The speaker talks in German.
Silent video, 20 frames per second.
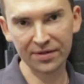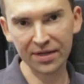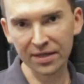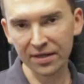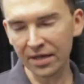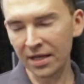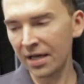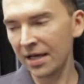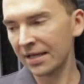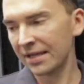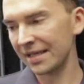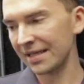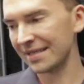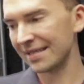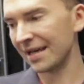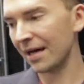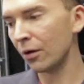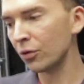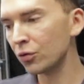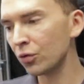Denn
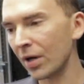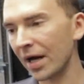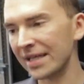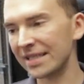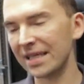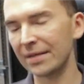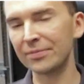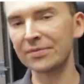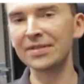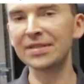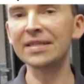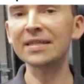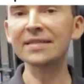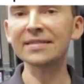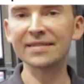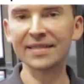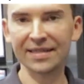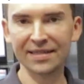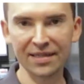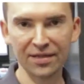das Auto
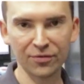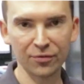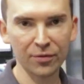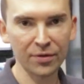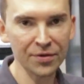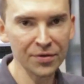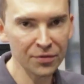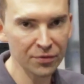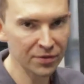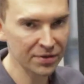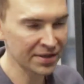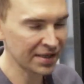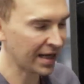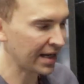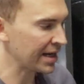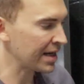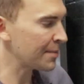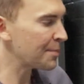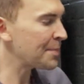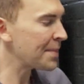adaptiert sich natürlich und
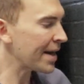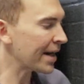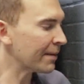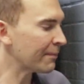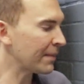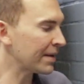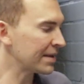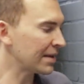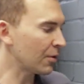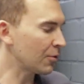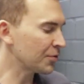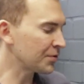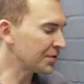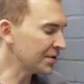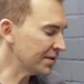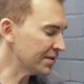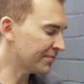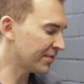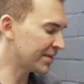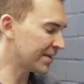daher merkt man auch nicht,